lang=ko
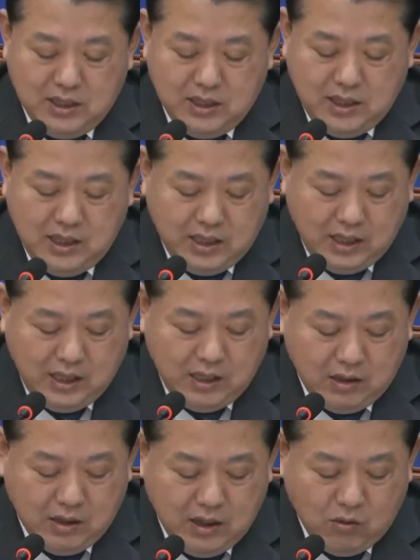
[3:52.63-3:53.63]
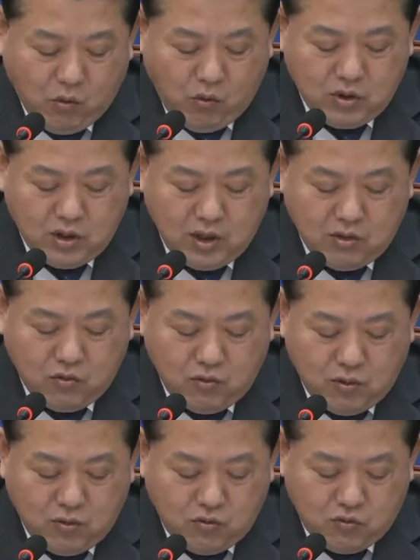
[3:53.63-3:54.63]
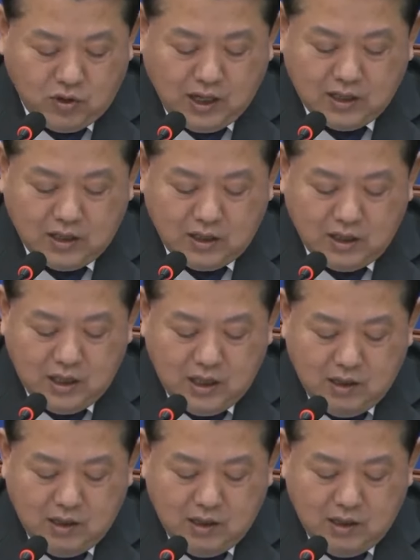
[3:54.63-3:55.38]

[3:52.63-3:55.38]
이에 대해 공정히 수사하던